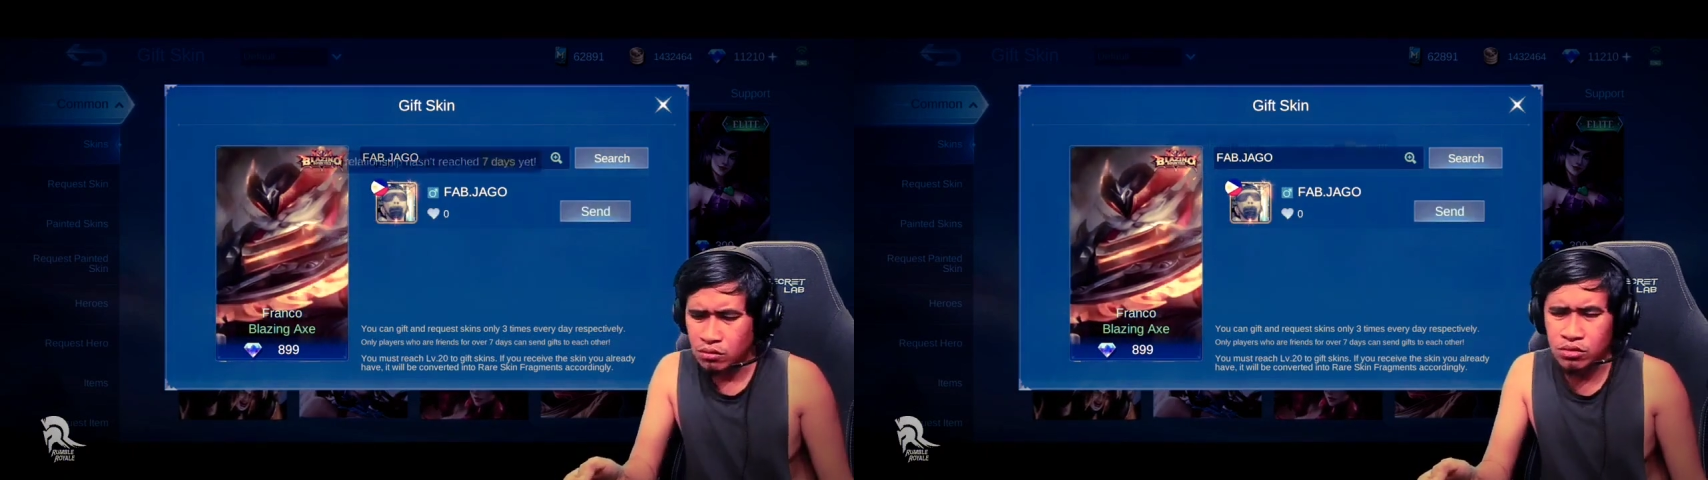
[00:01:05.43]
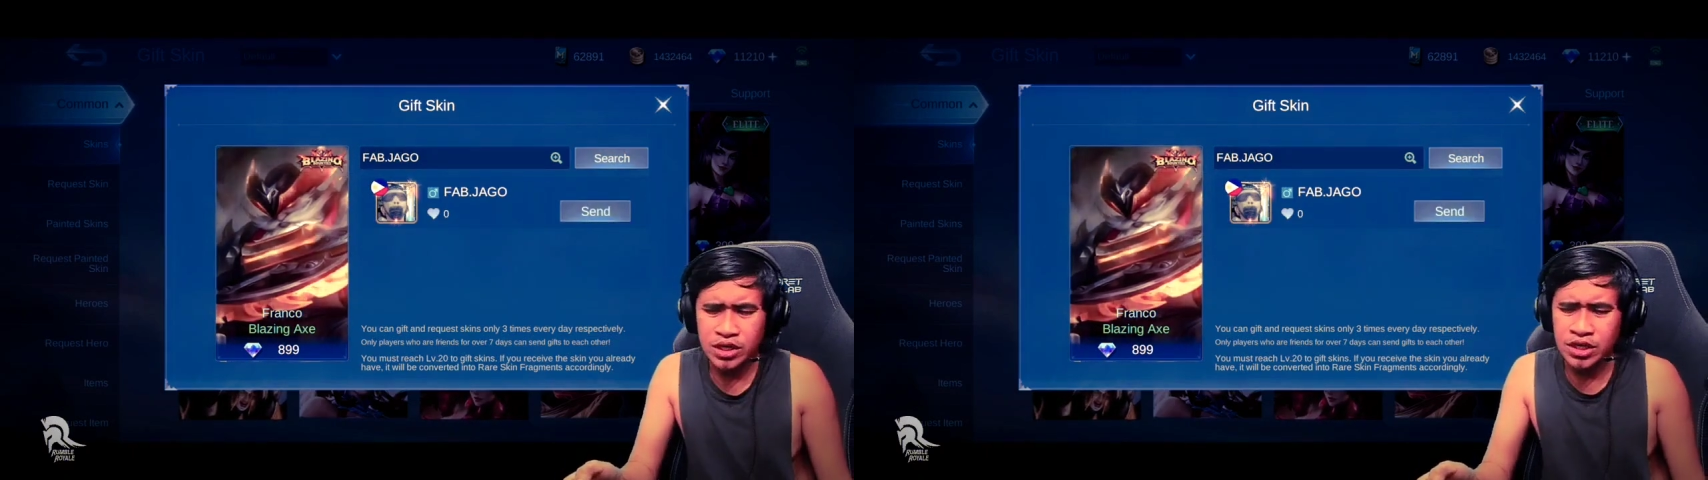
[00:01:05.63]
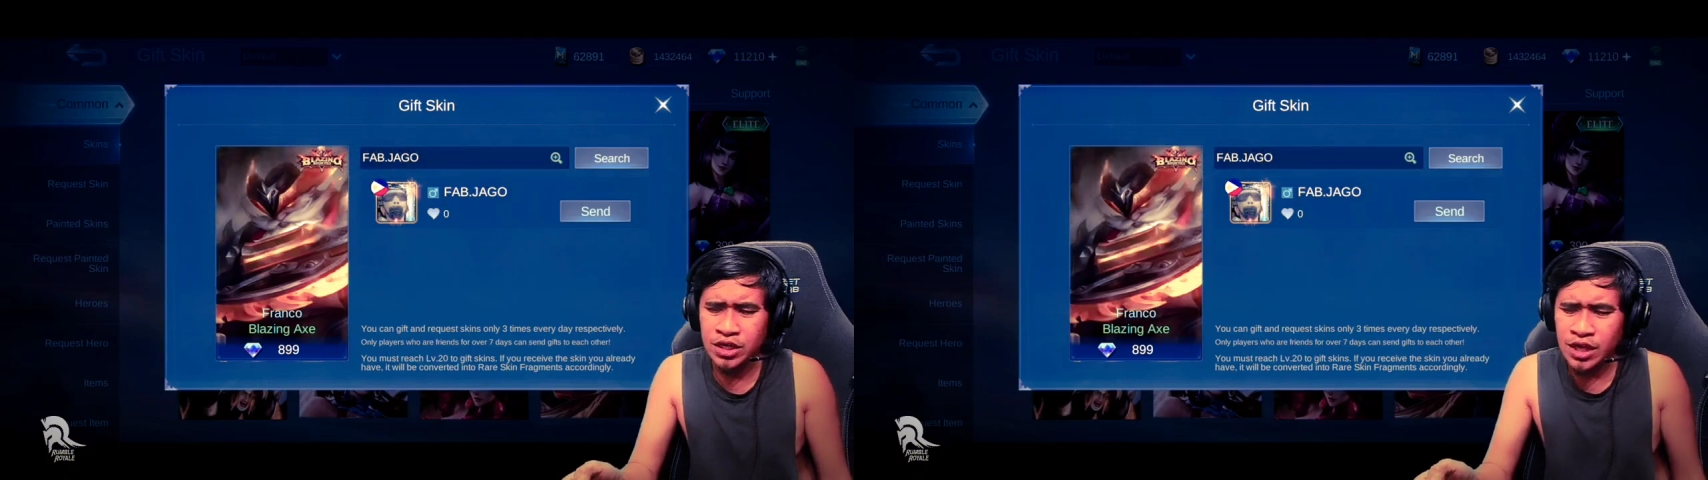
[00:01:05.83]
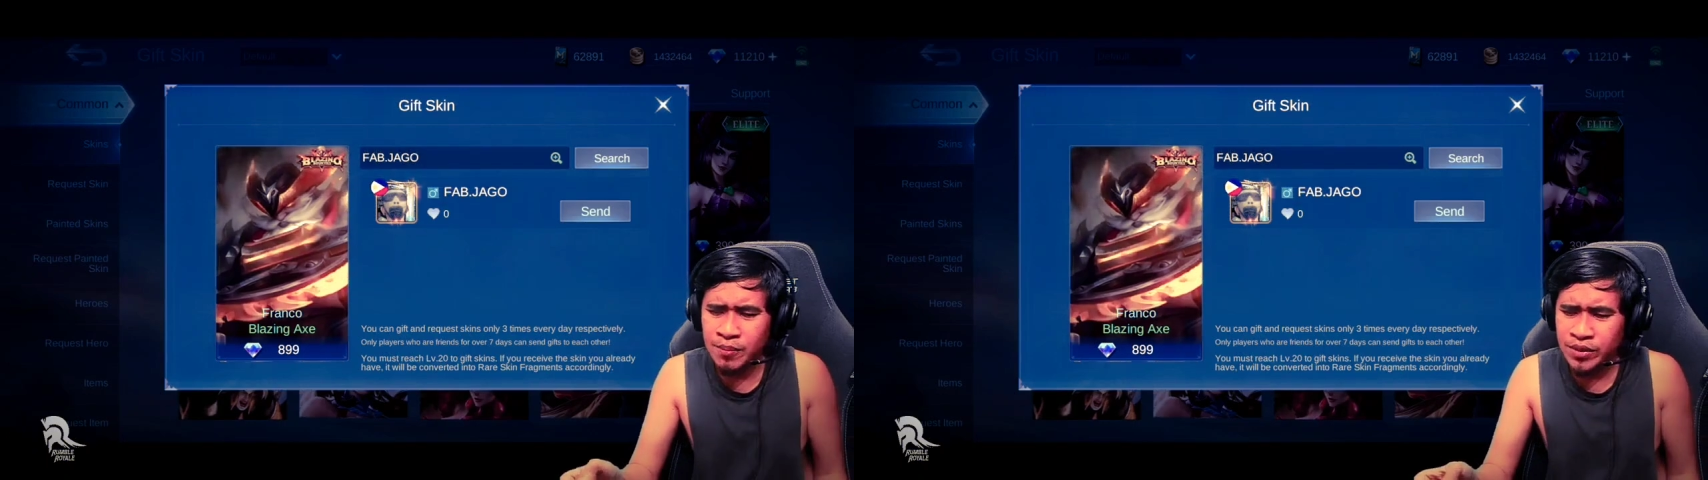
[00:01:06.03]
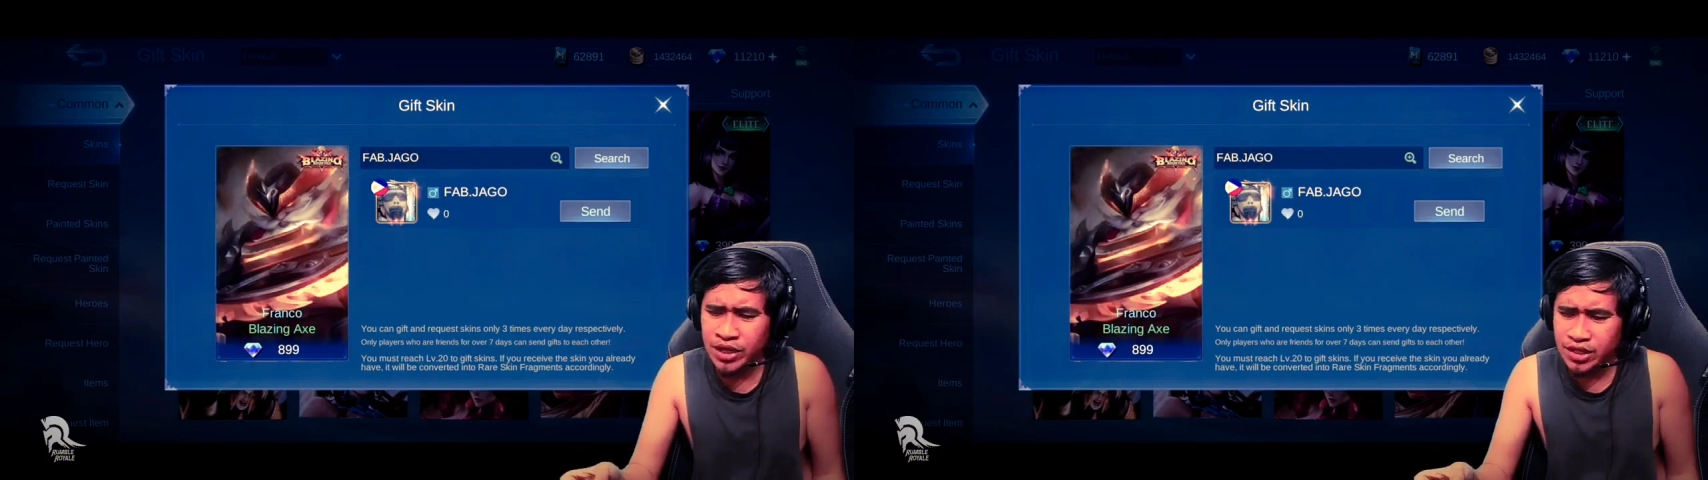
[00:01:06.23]
O
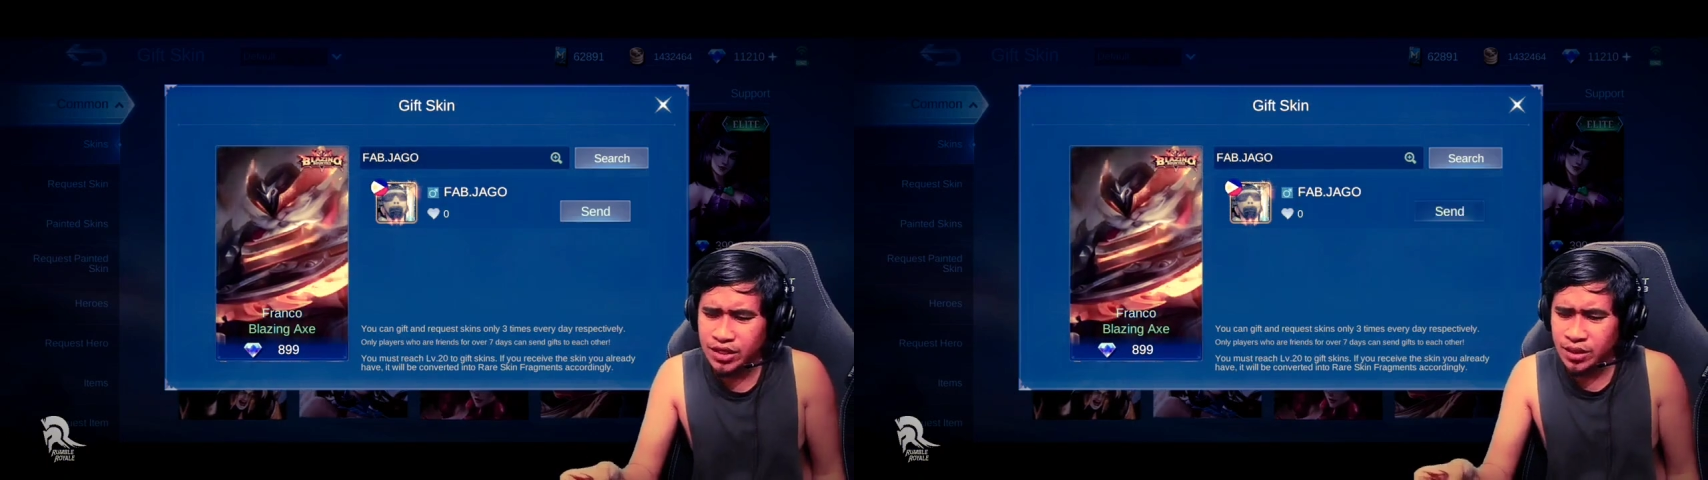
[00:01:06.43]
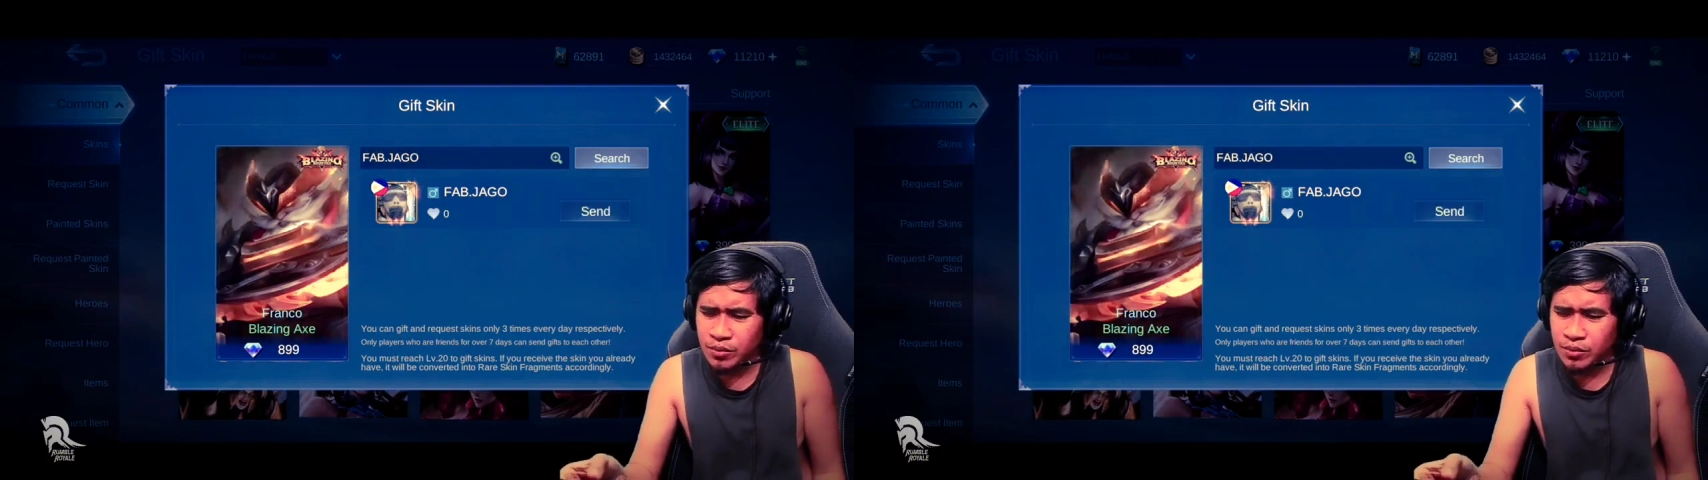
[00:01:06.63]
kininam ki